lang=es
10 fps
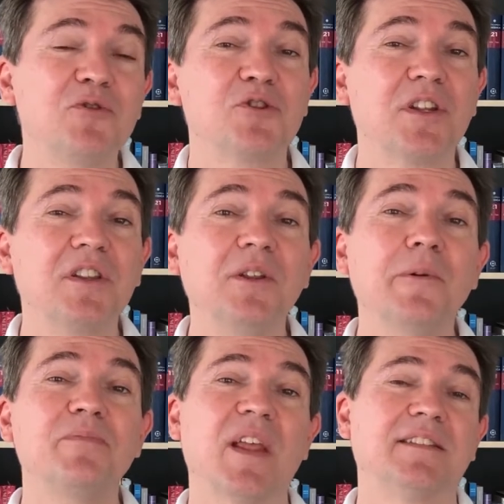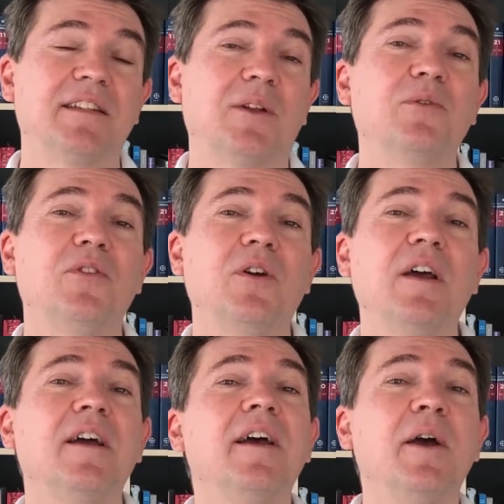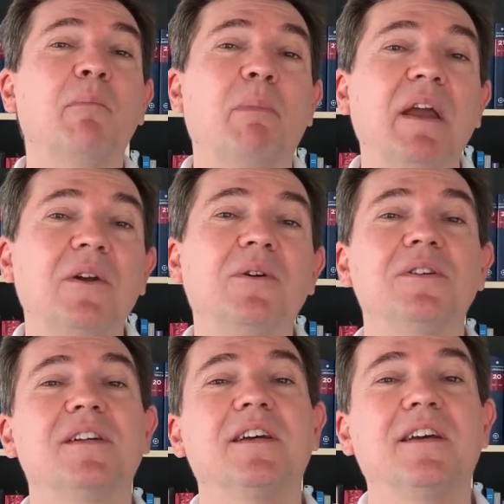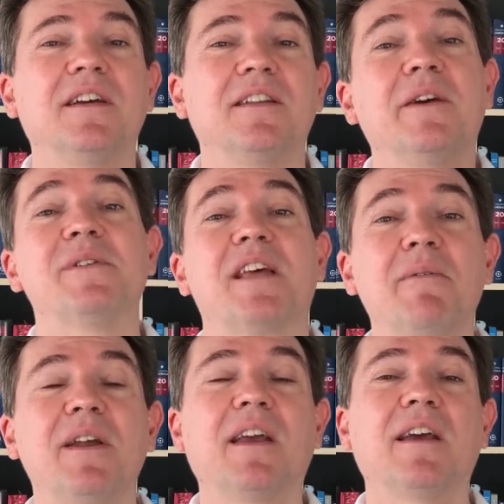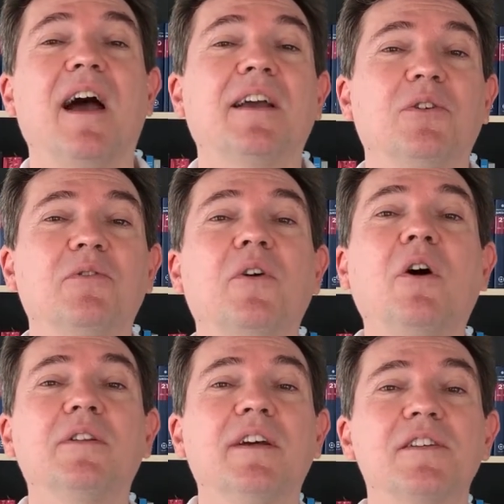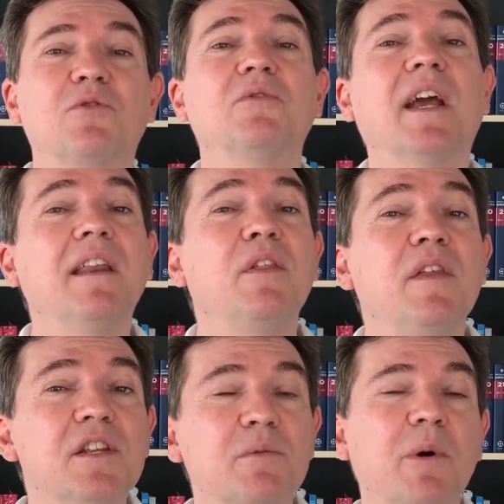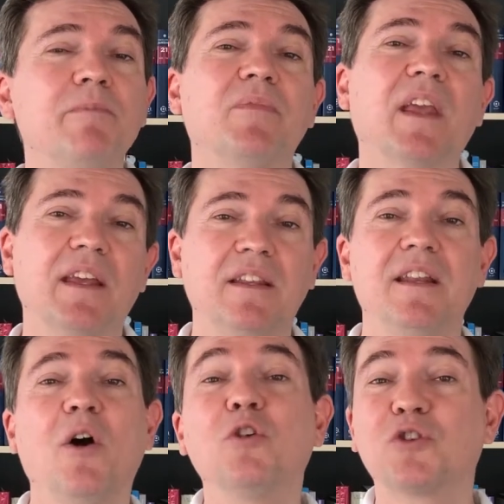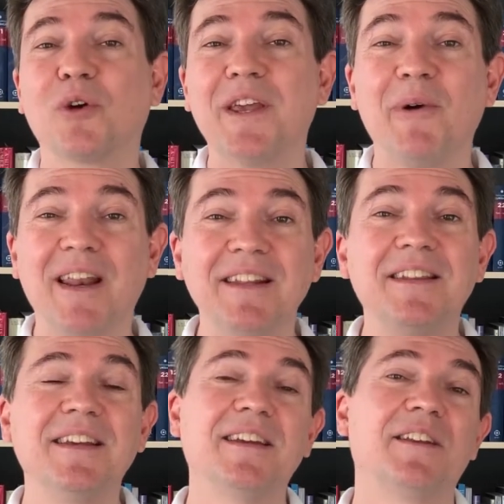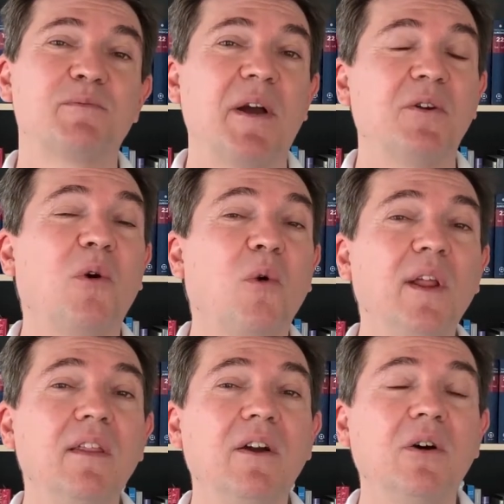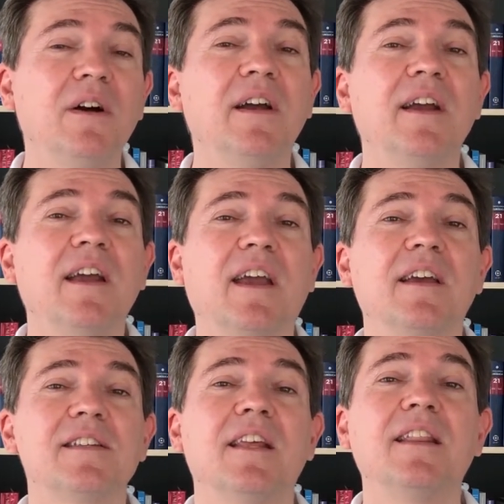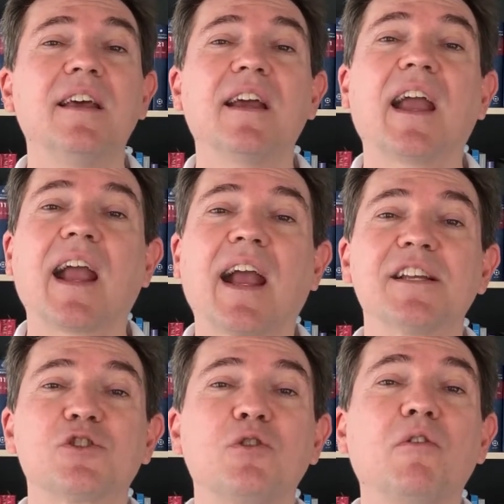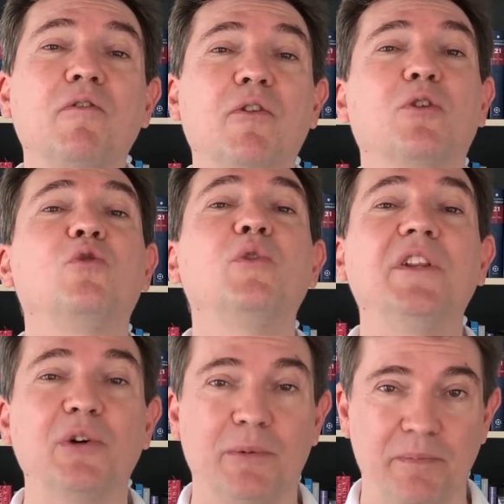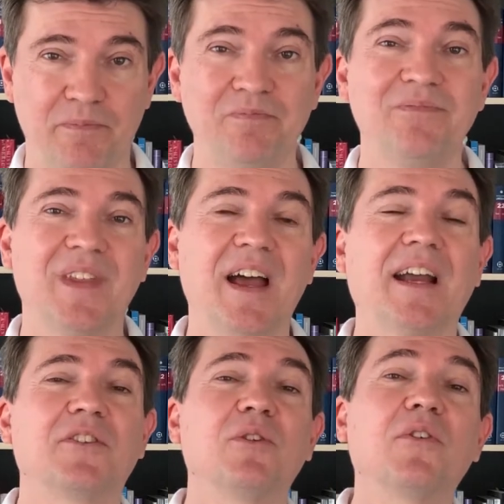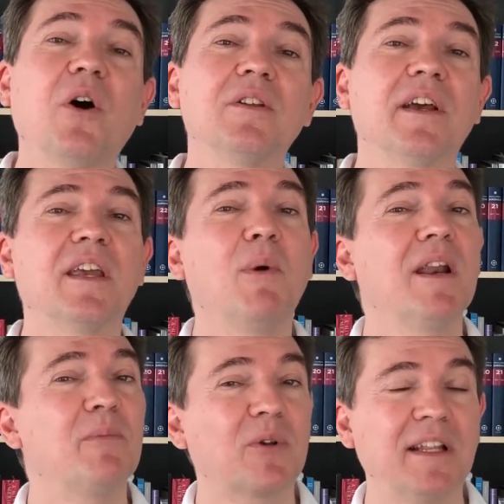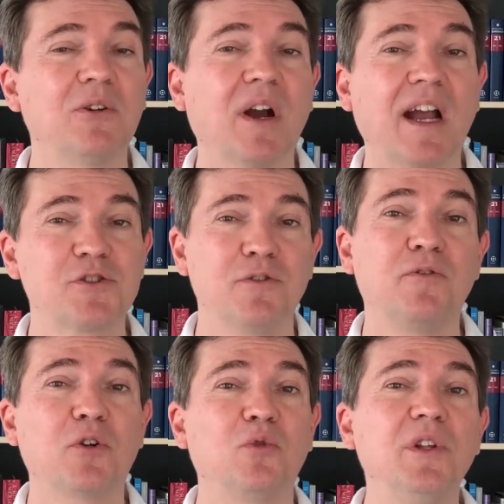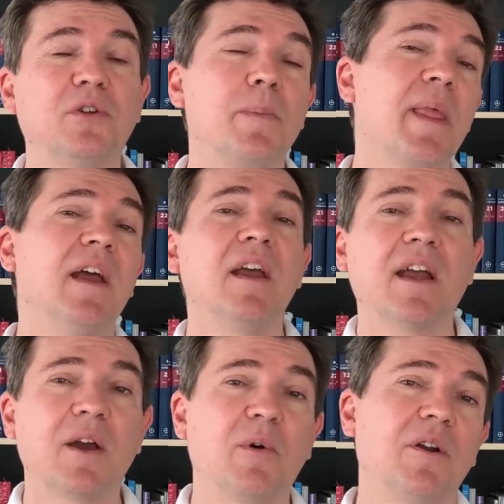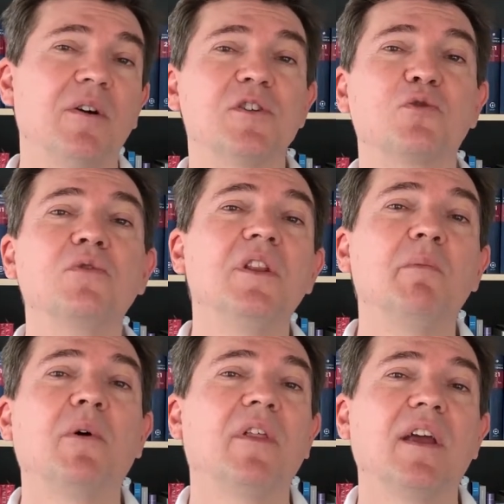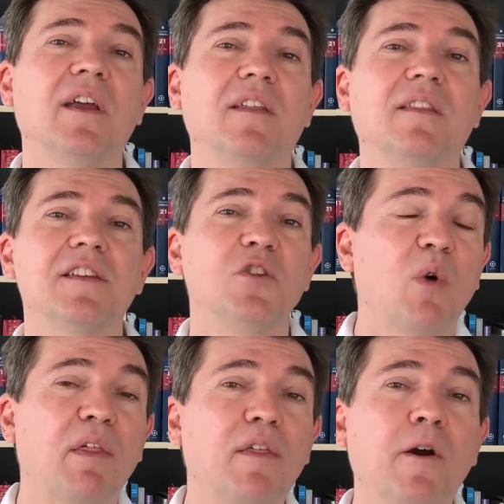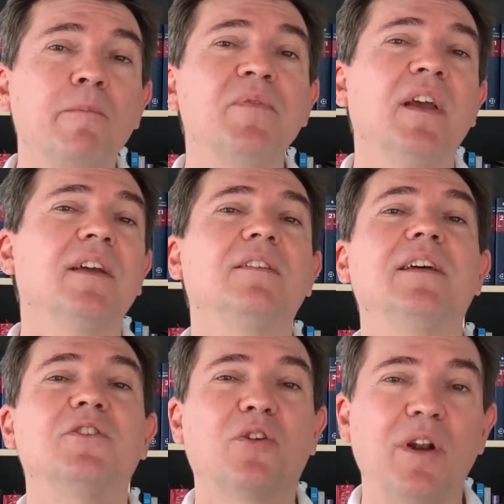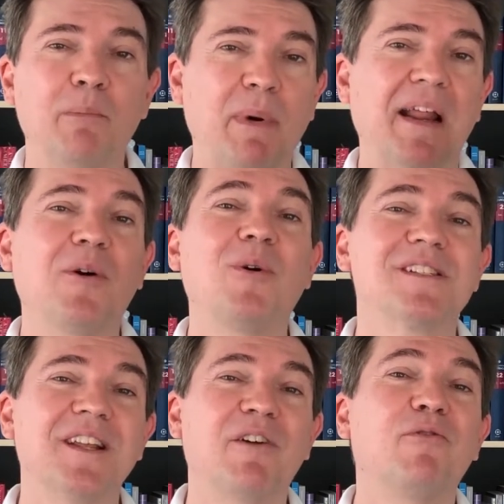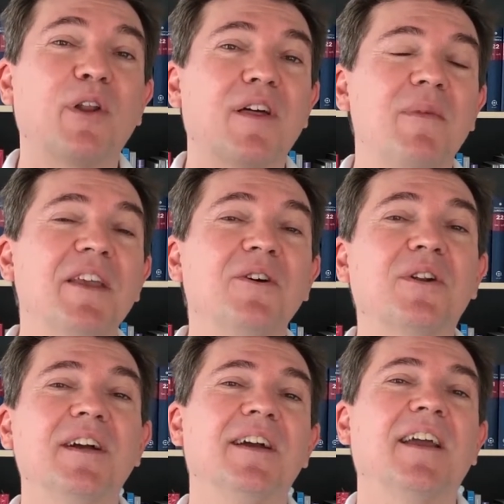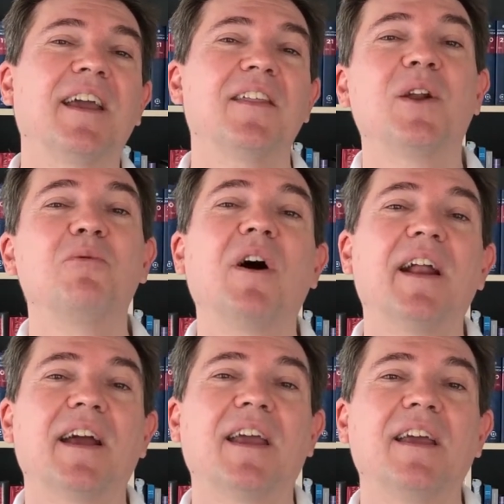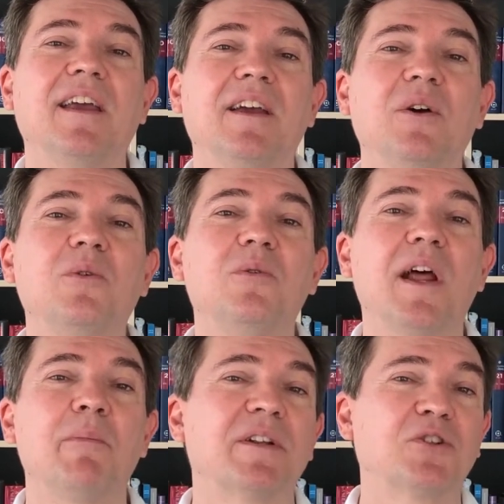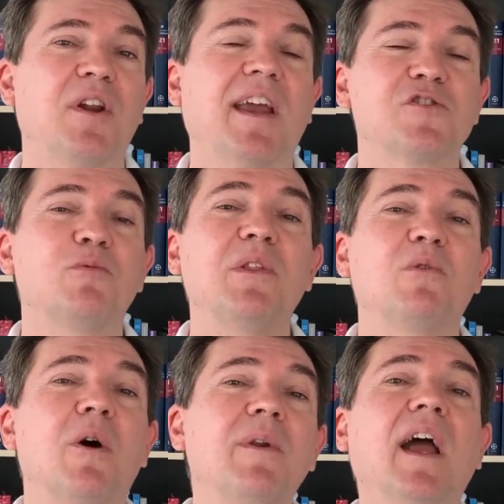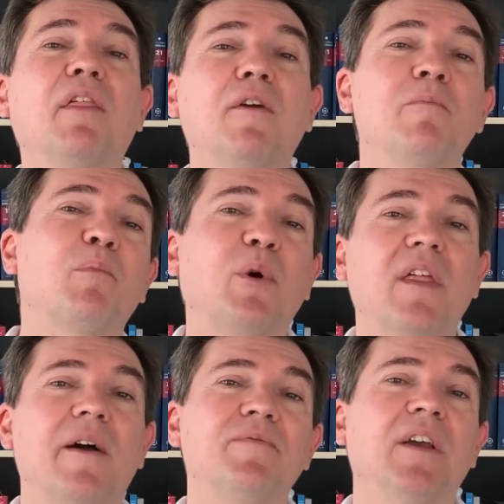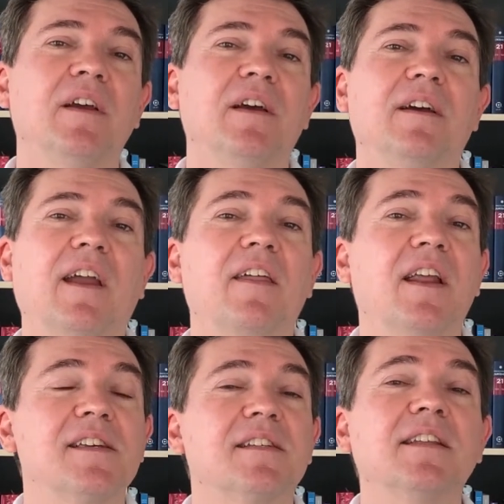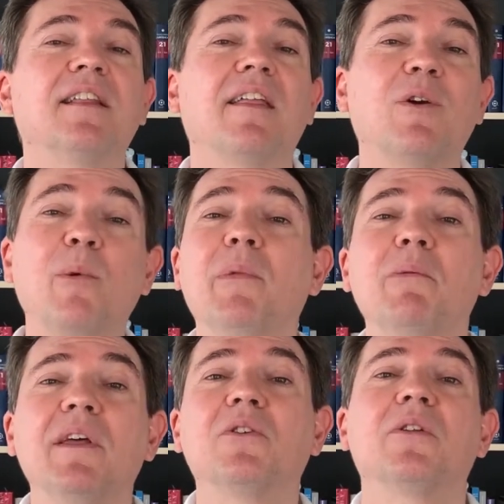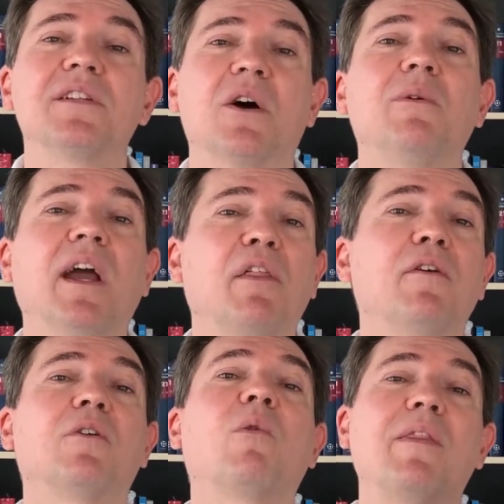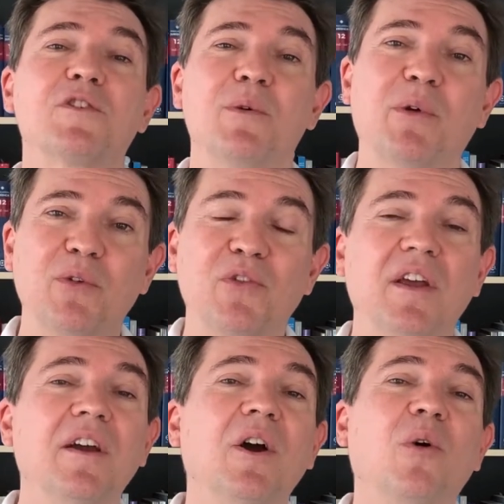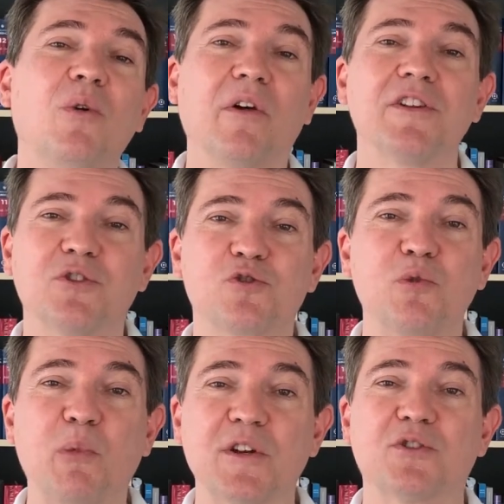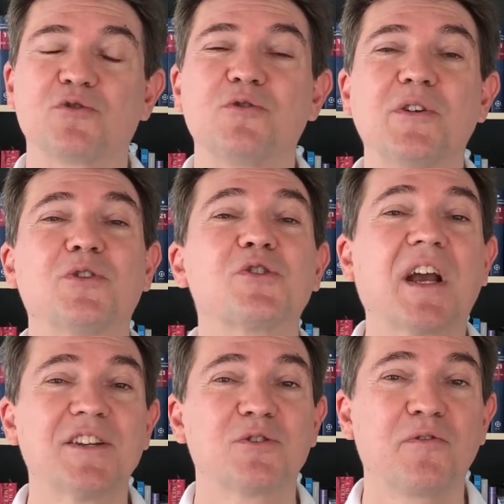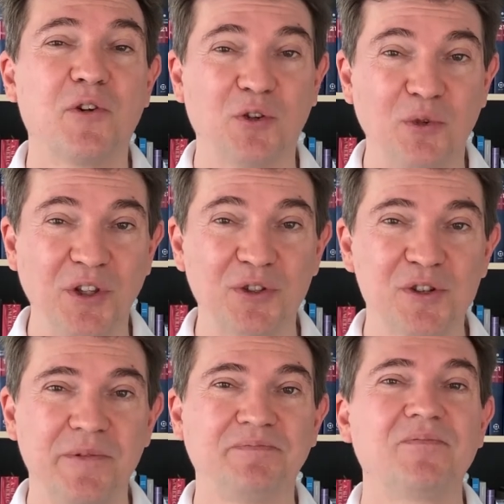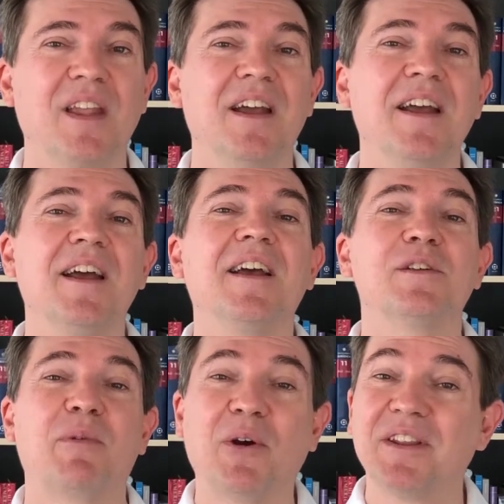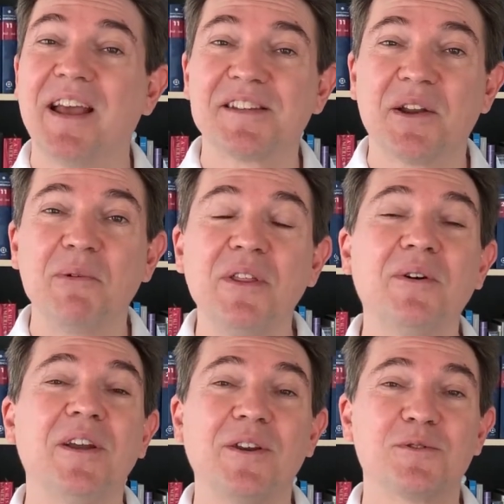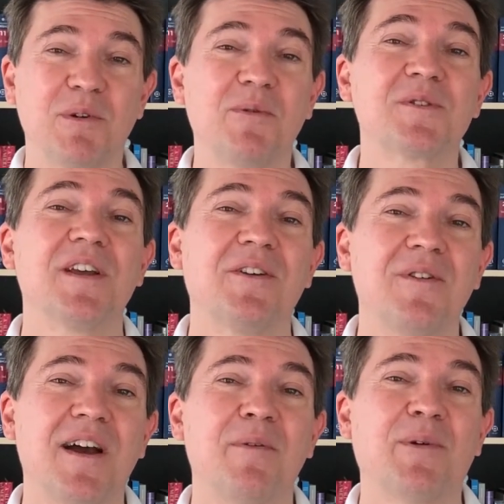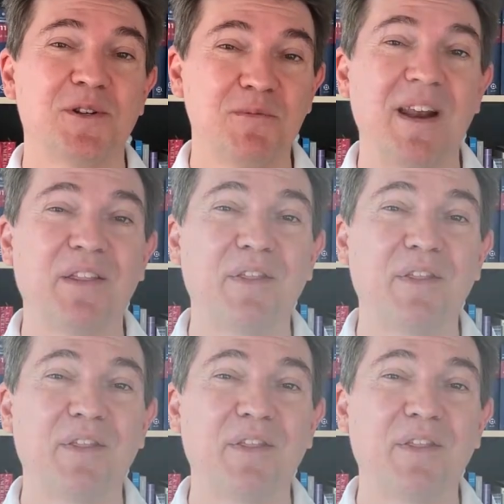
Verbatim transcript: mucho sentido esta traducción, pero eh, debes saber que Act of God es un tecnicismo que tiene otro equivalente en español jurídico, que es el de caso fortuito. Mm, act of God equivale, por tanto, a caso fortuito, que bueno, es un tipo de, situación dentro del paraguas de la fuerza mayor que da lugar a que una persona que ha asumido una obligación pueda eh, quedar exenta del cumplimiento de esa obligación cuando se produce uno de estos supuestos, uno de estos casos fortuitos. Espero que te haya servido y nos vemos en una próxima